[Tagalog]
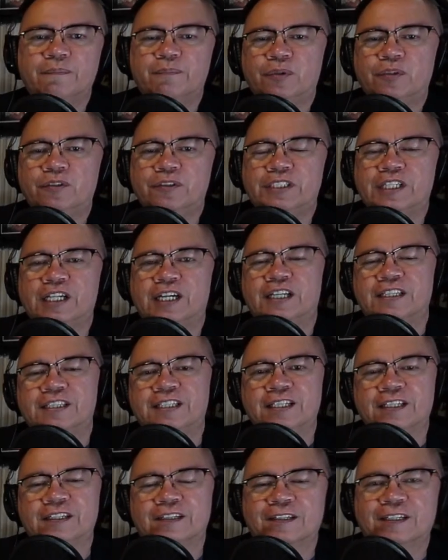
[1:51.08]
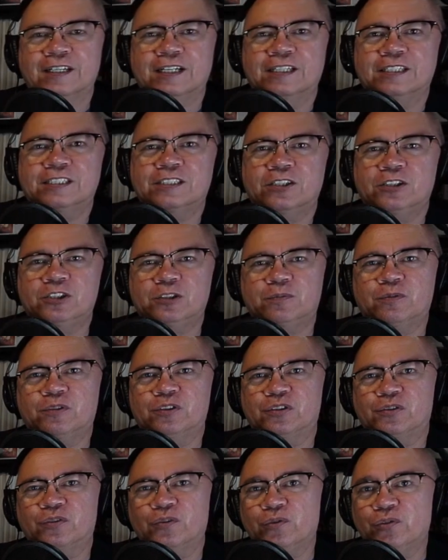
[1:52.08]
po sa ating uh, Search for
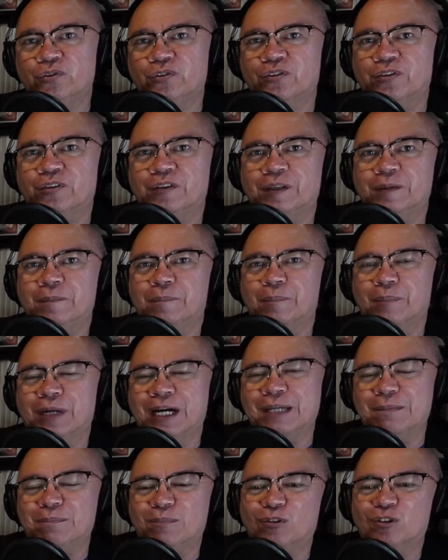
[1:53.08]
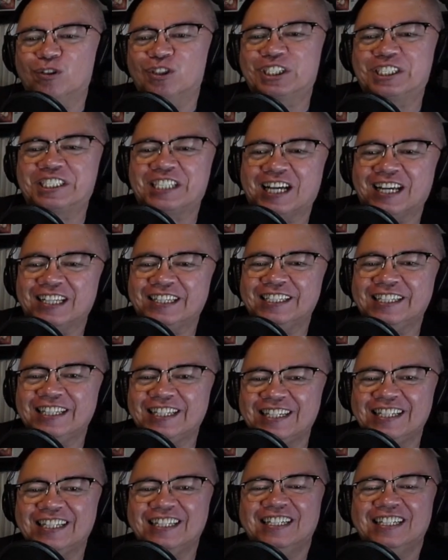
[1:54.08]
Truth Bible Study.